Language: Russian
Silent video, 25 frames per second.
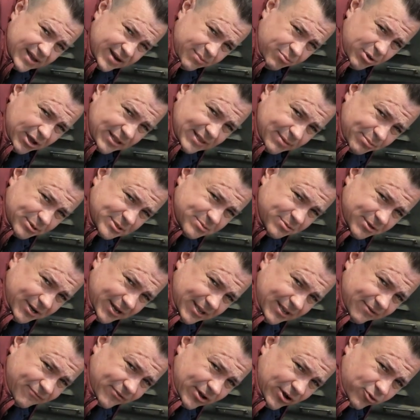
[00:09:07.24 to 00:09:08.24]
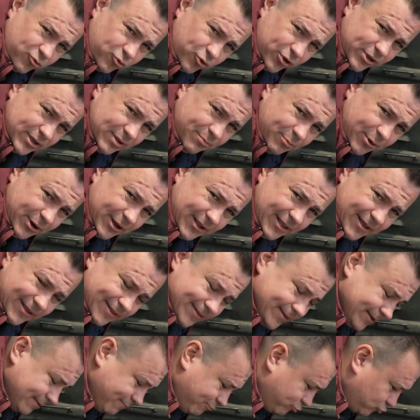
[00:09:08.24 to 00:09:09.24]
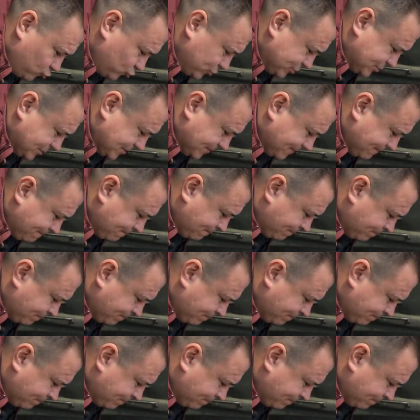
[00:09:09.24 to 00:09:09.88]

Ребята, посмотрите, в какой они приглядной позе.